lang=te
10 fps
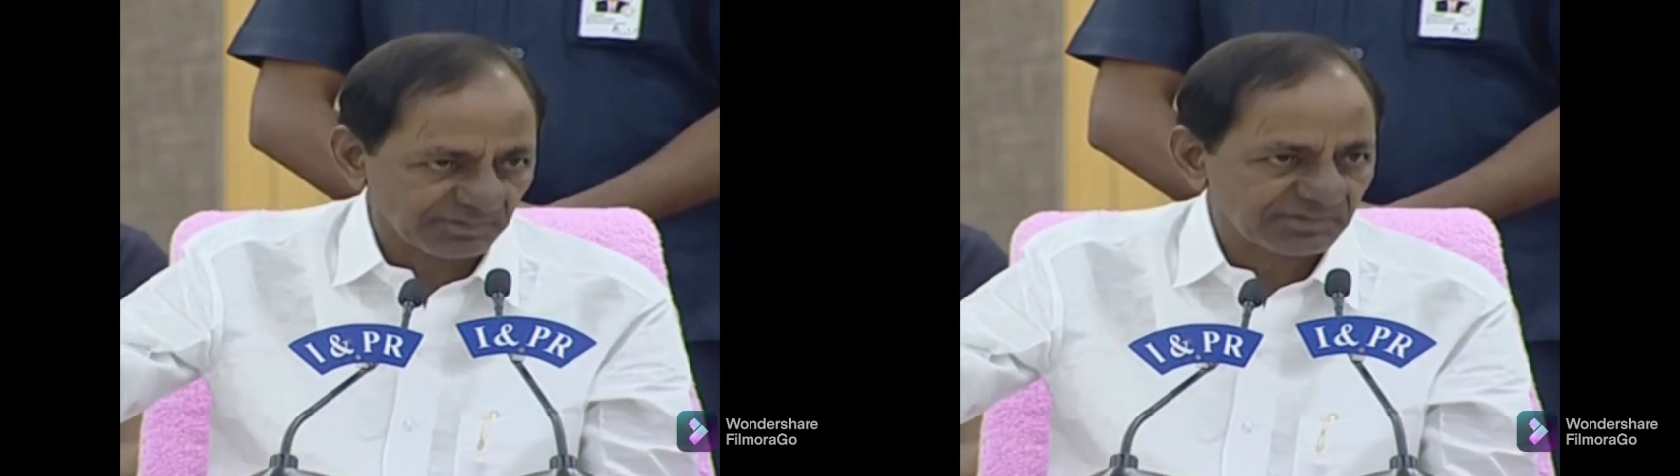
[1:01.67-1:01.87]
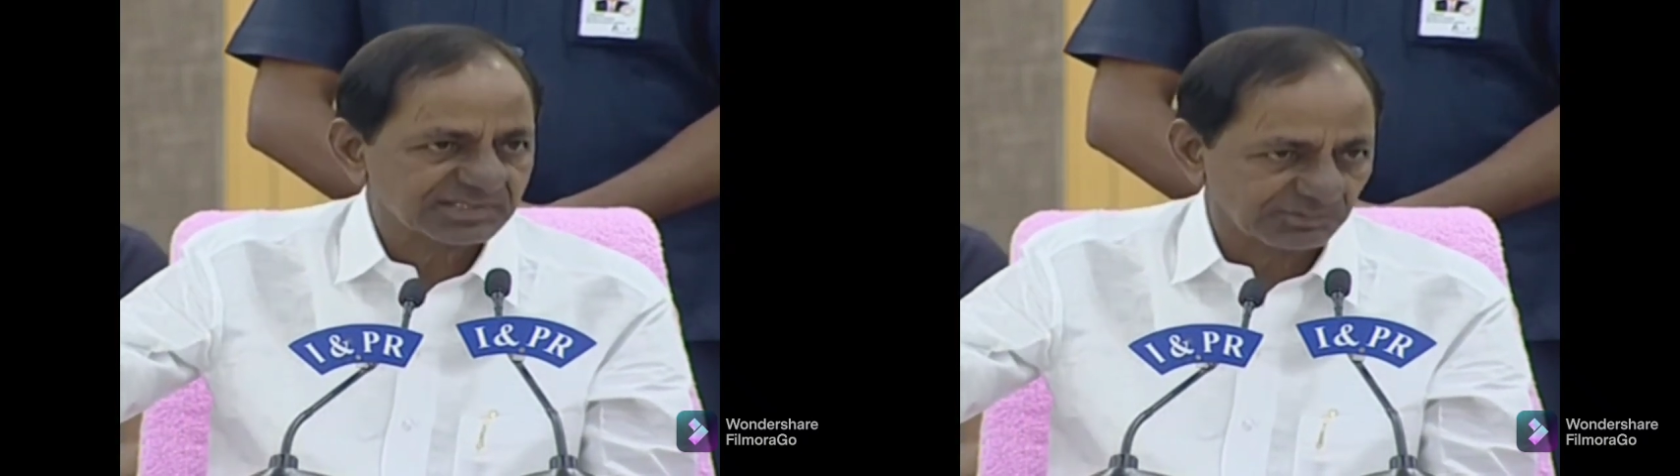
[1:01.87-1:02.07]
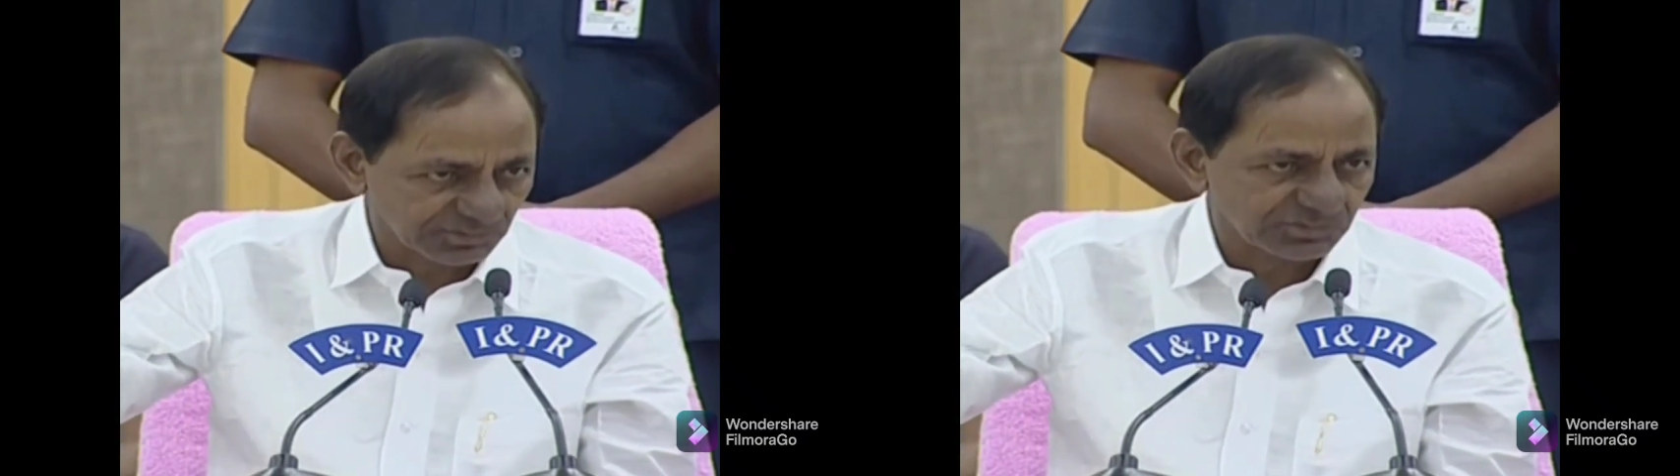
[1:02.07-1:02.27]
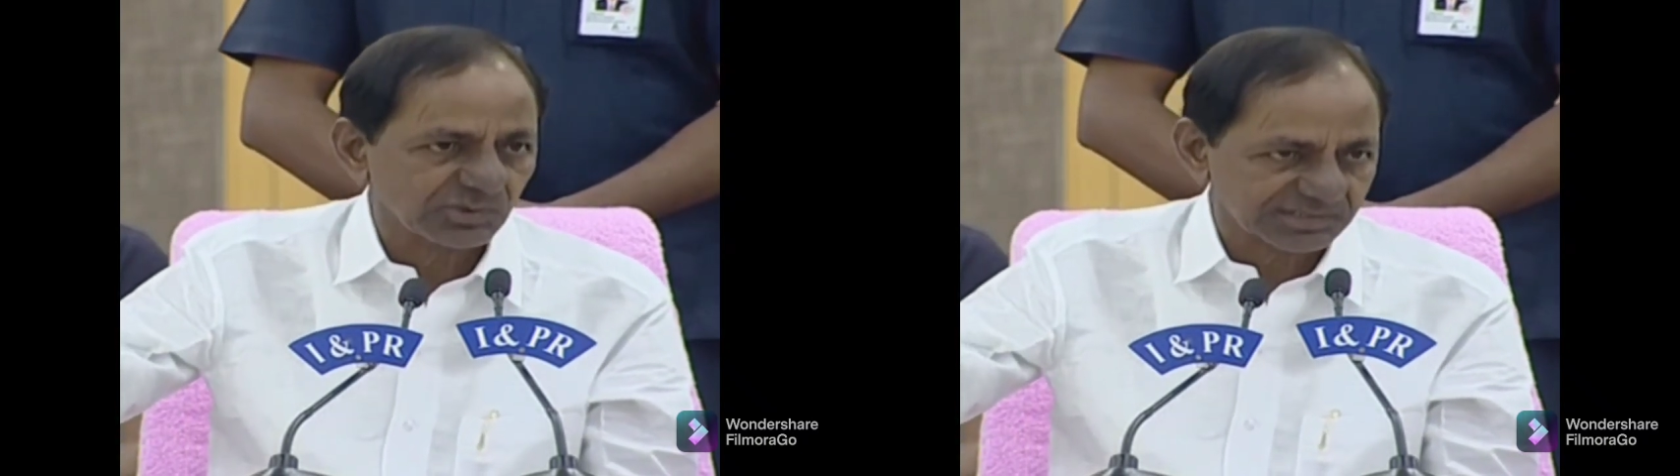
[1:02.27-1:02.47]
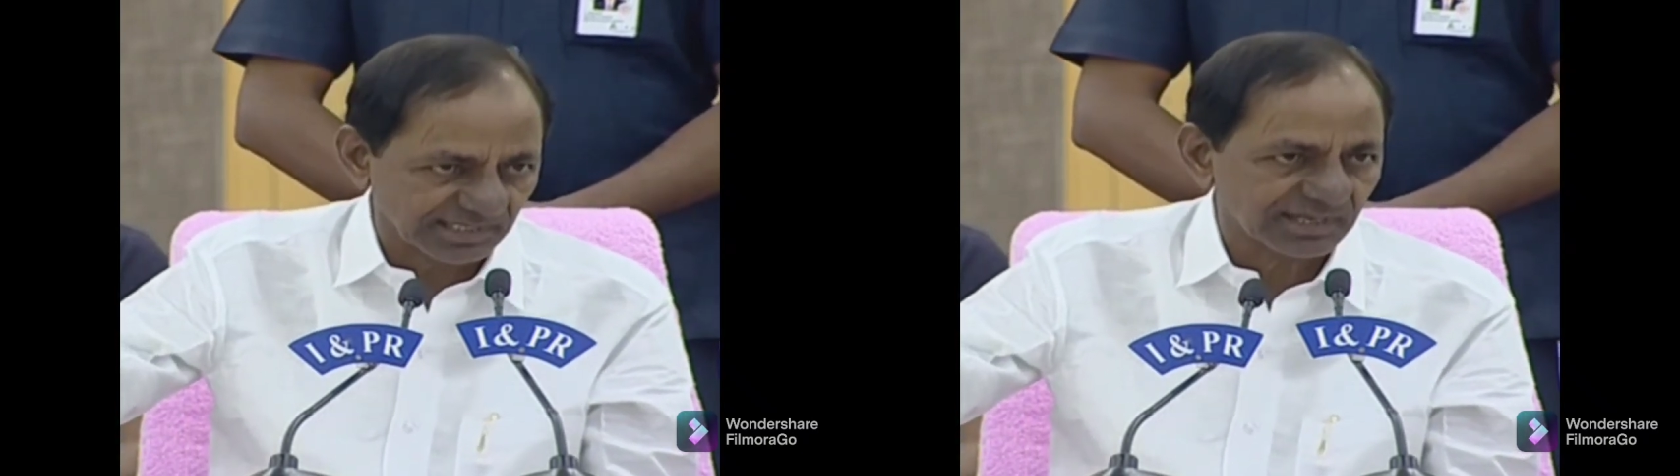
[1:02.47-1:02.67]
సమావేశం ఉంది
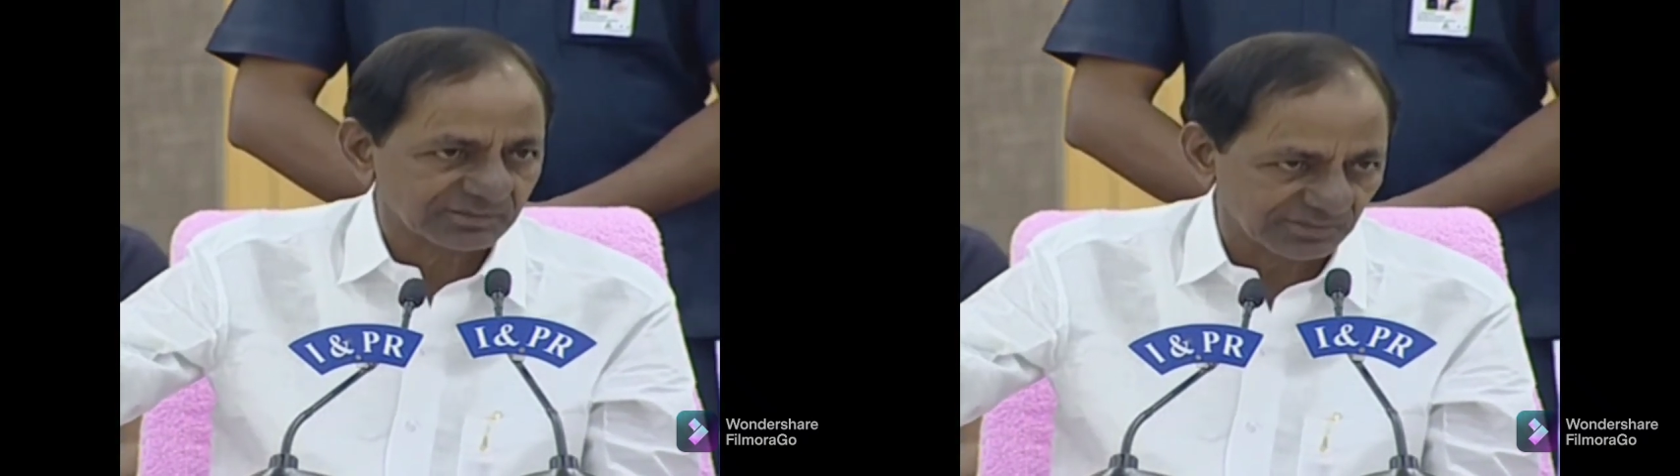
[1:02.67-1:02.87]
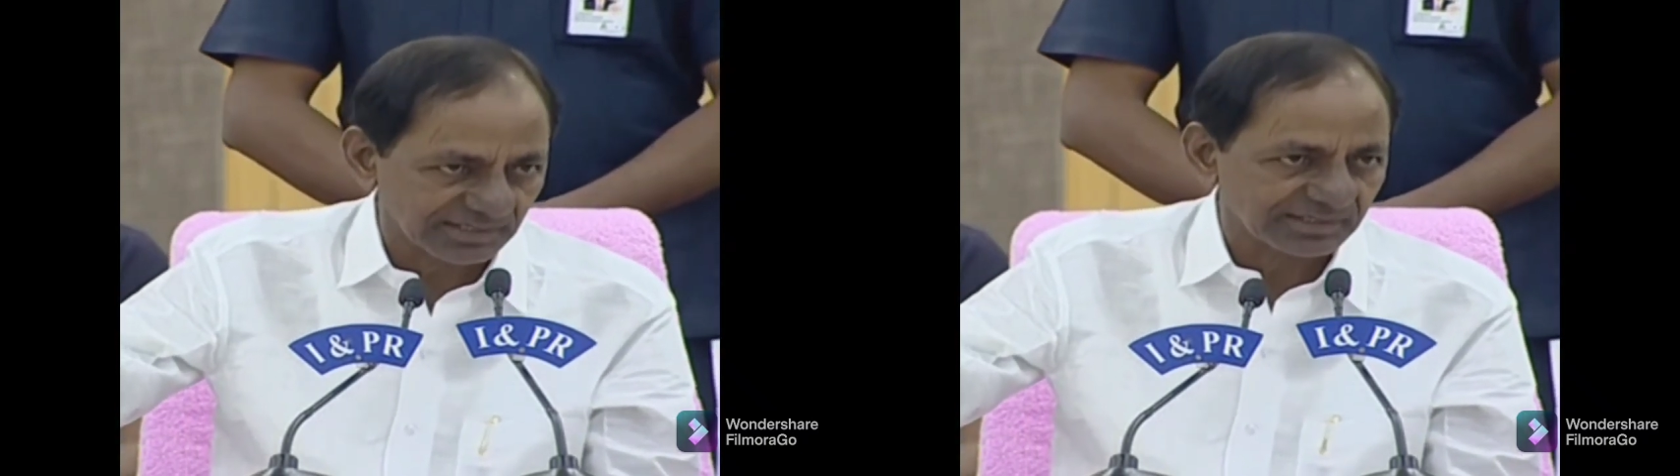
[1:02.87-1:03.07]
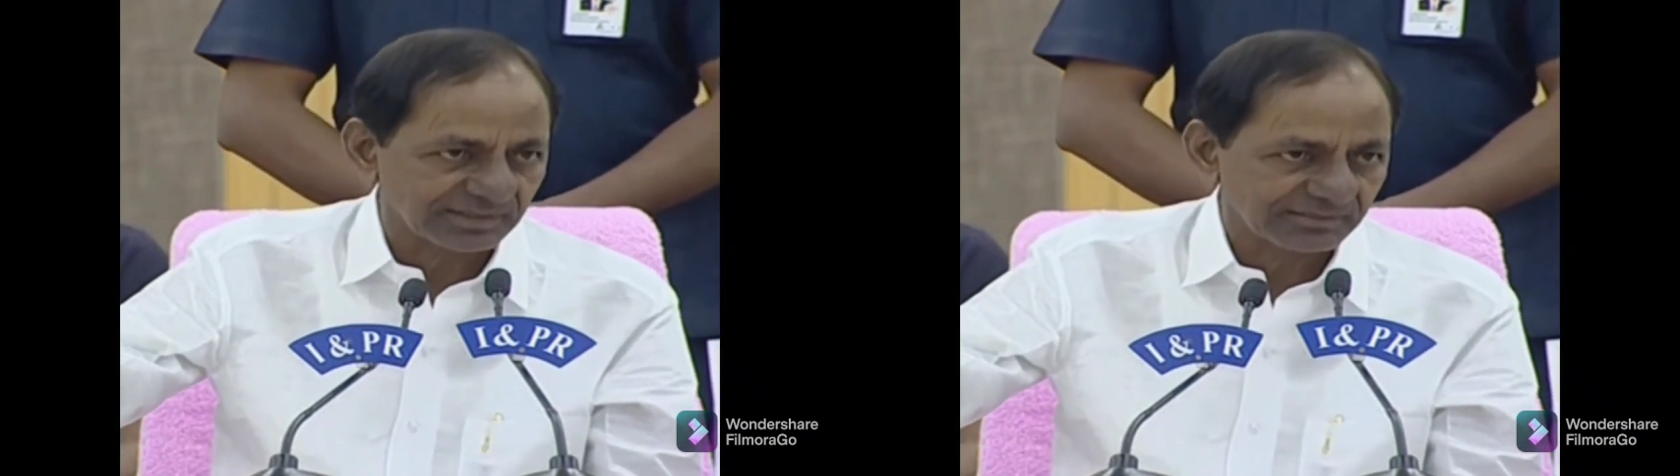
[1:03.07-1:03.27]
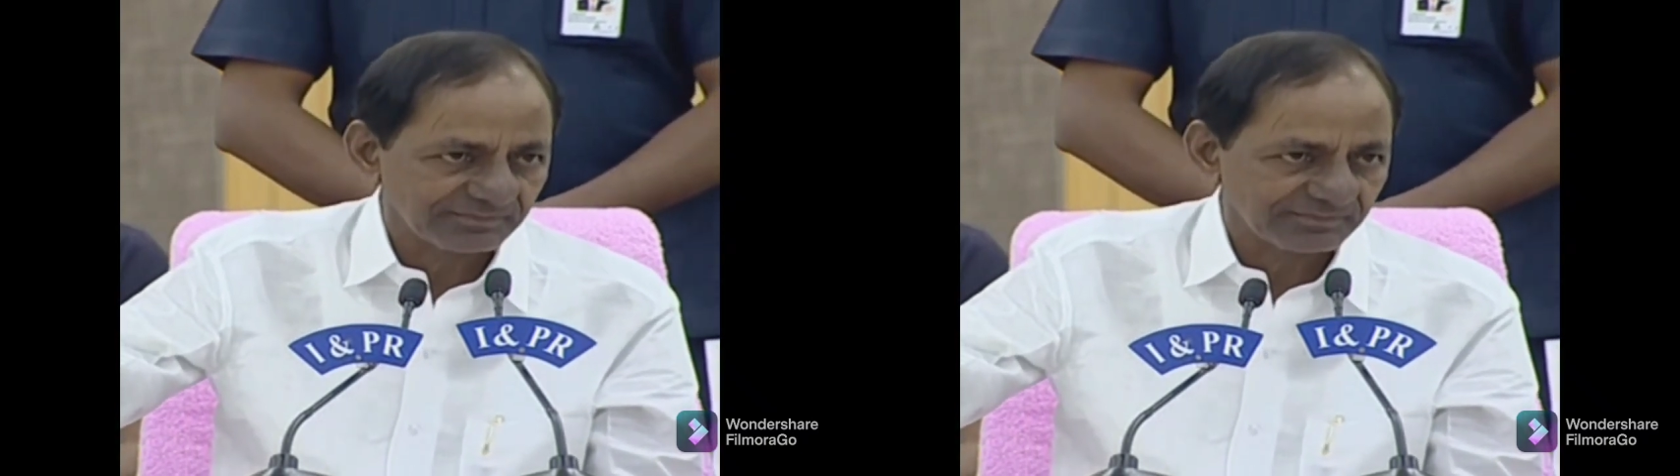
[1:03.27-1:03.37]
ఉద్యోగ సంఘాలతోని